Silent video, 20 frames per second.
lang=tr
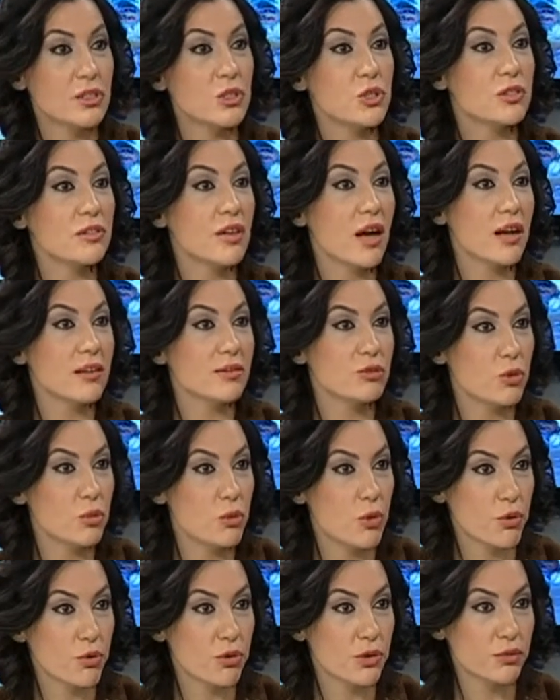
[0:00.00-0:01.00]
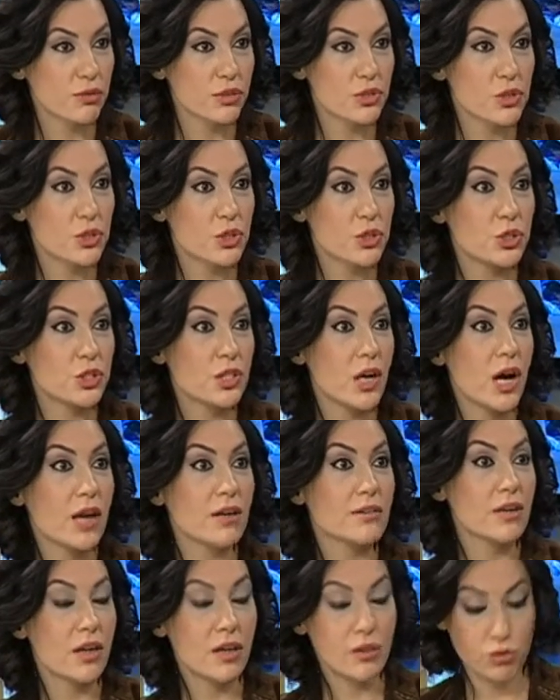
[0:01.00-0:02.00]
dijital tomografi,
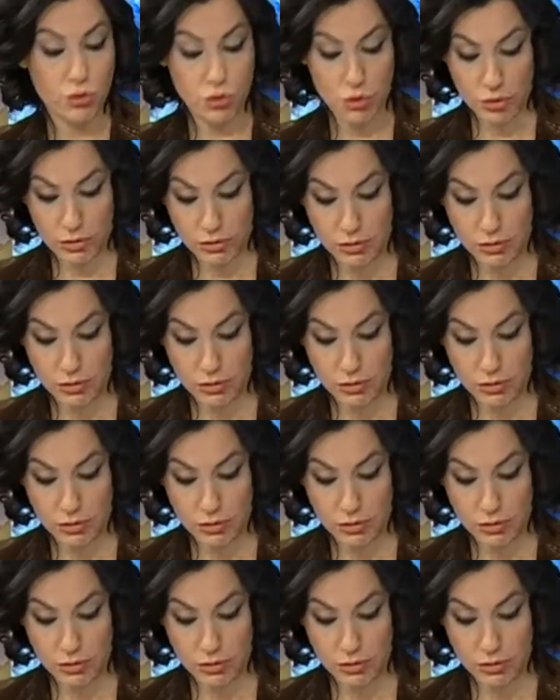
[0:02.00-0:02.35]
dijital radyo